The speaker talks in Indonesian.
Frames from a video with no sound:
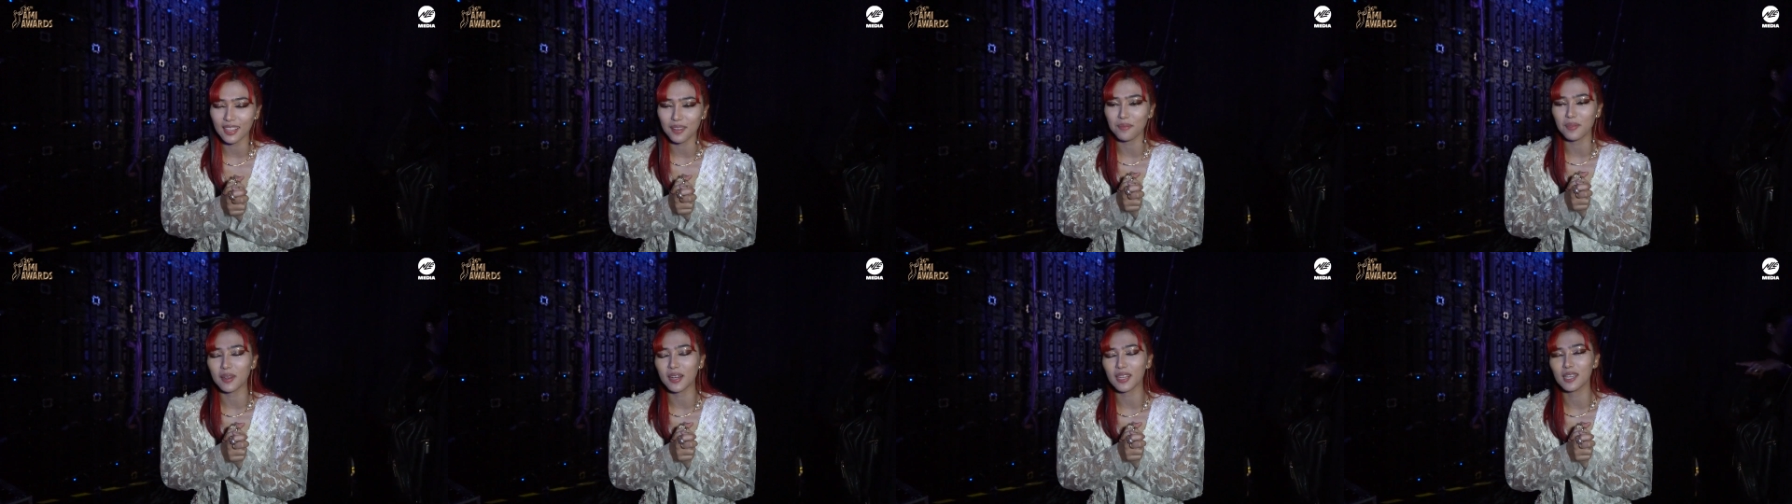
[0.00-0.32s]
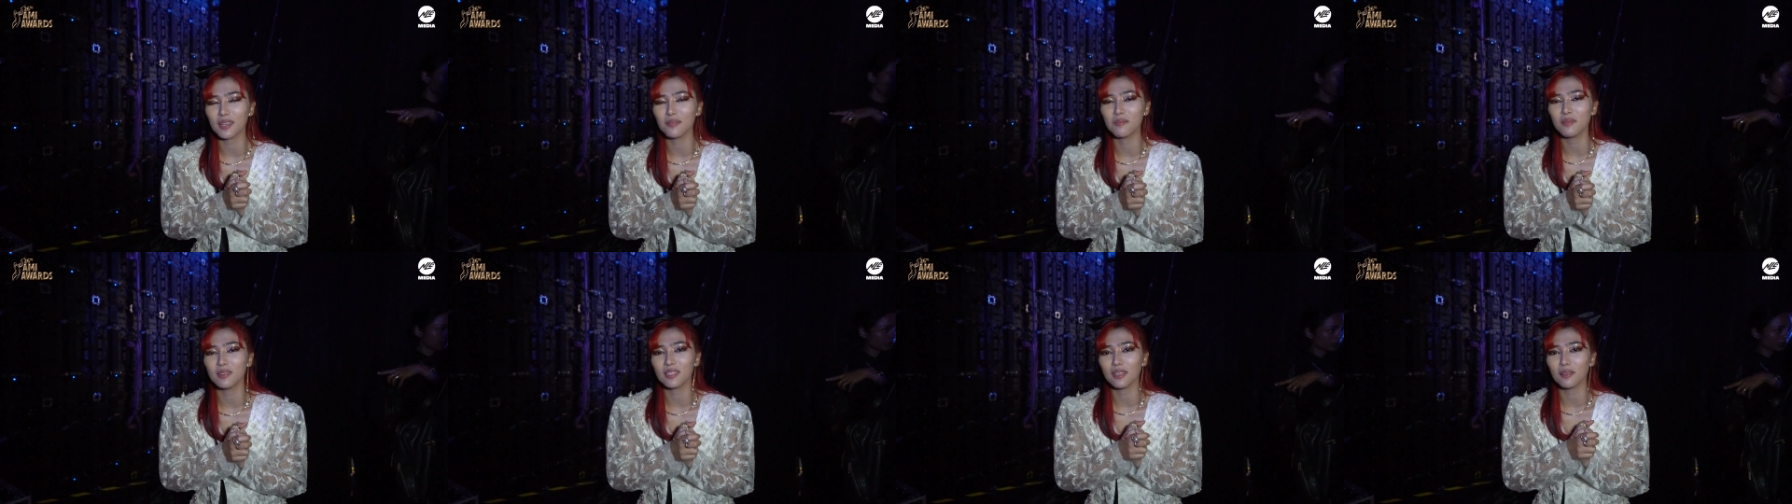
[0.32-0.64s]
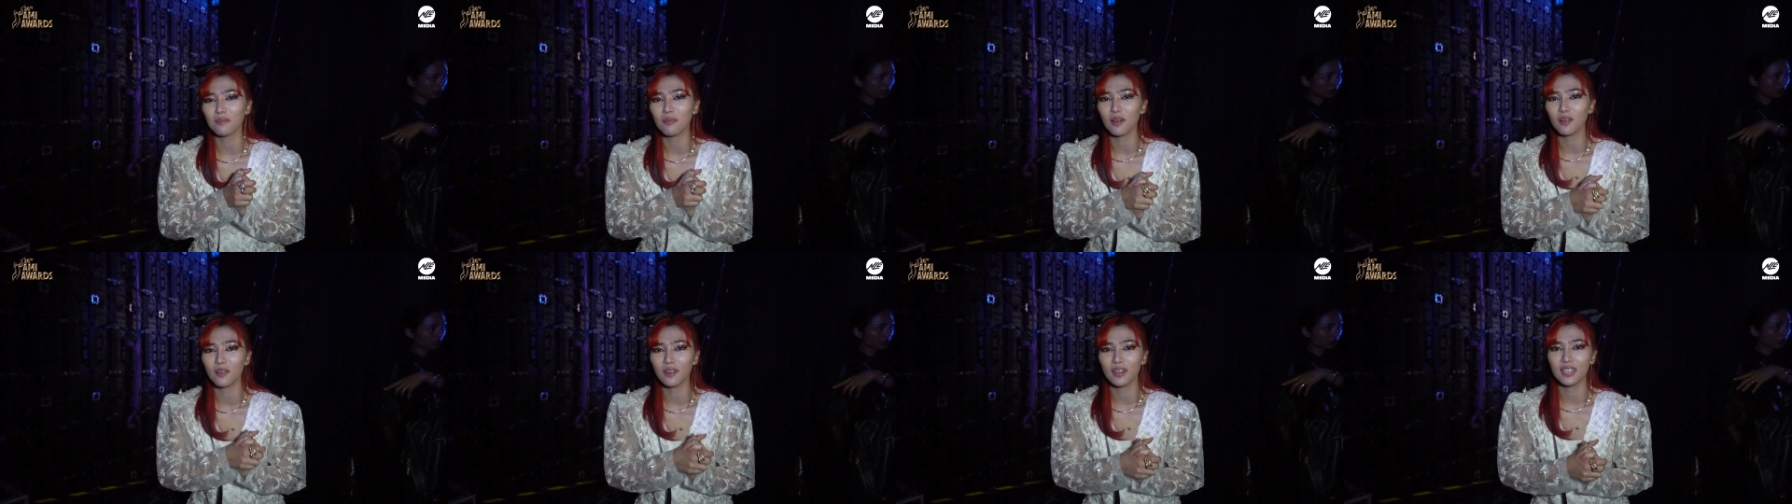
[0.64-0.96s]
apalagi bisa
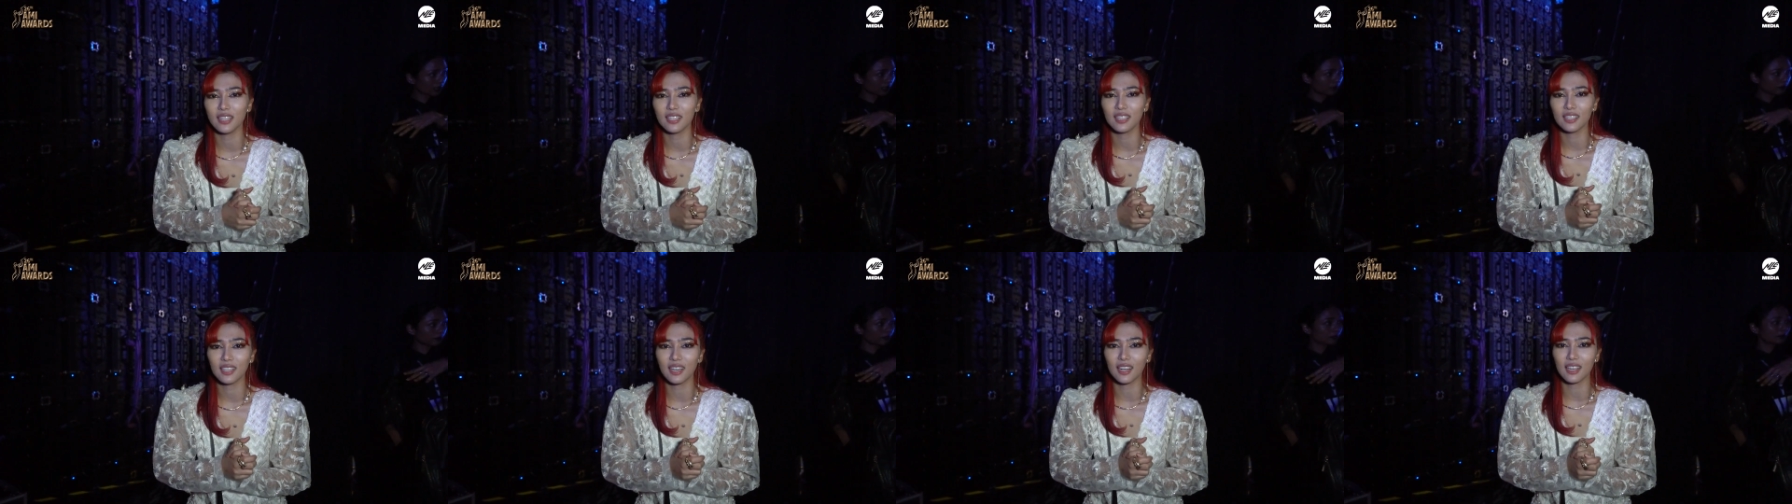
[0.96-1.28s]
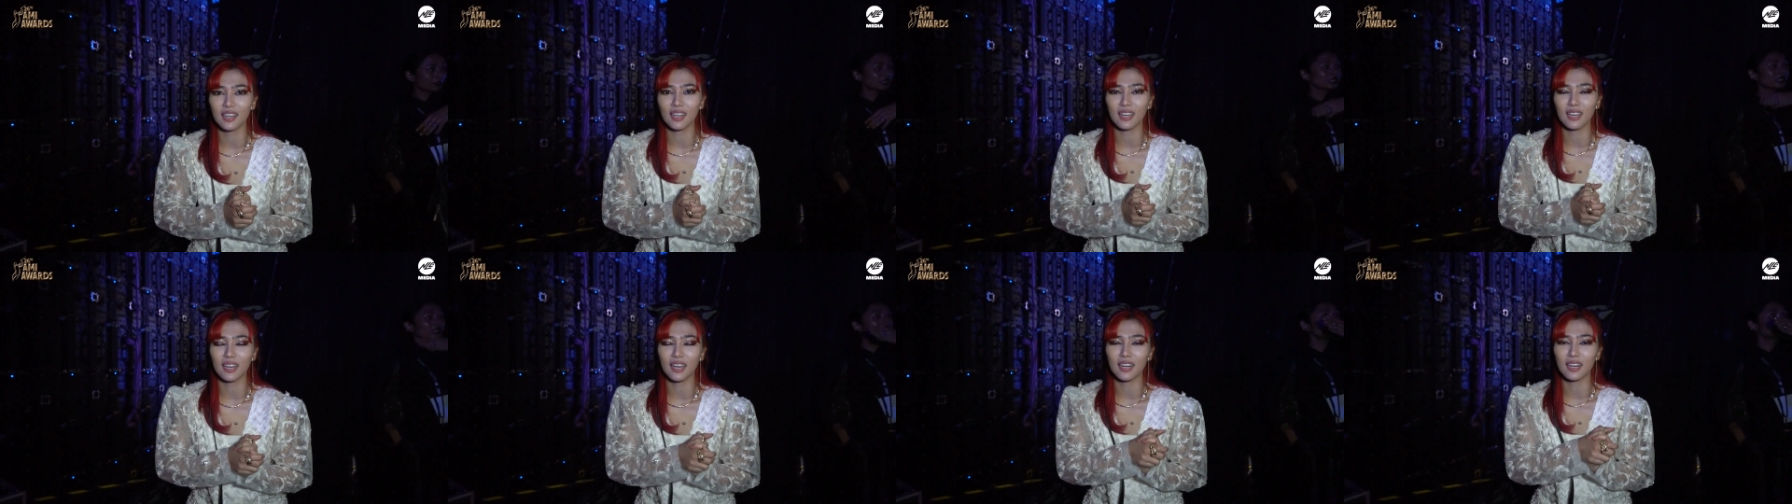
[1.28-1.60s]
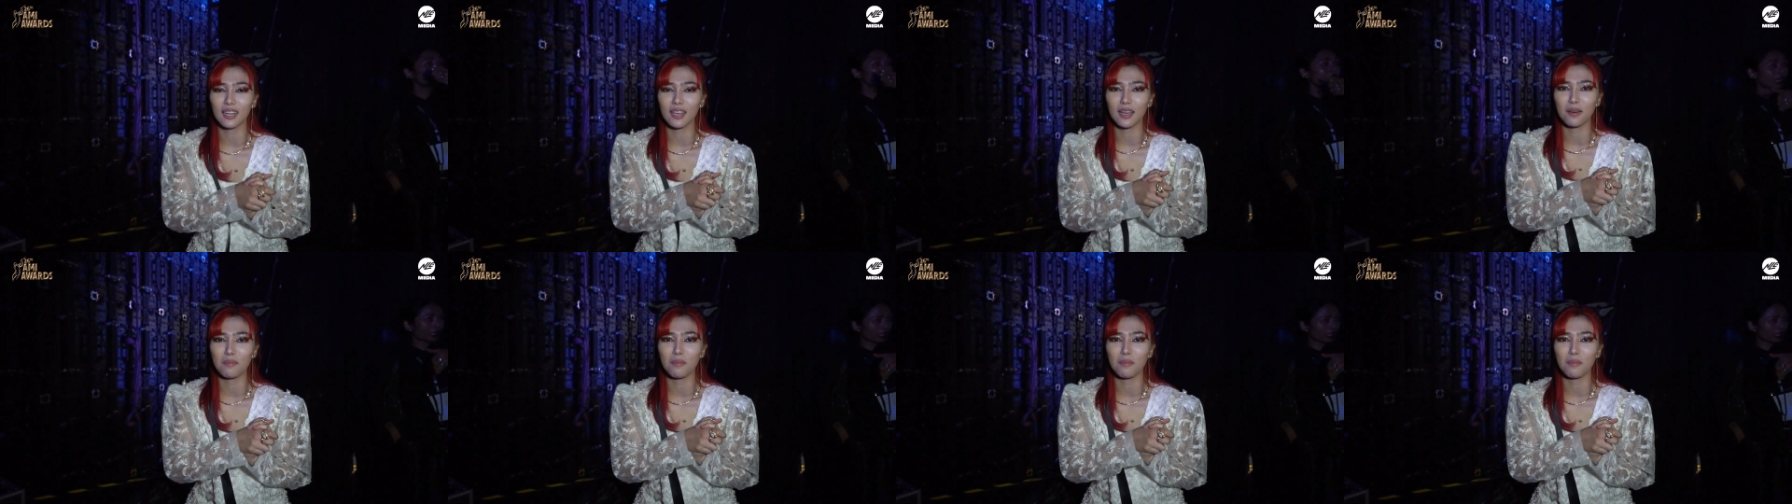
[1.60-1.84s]
bawain karya-karya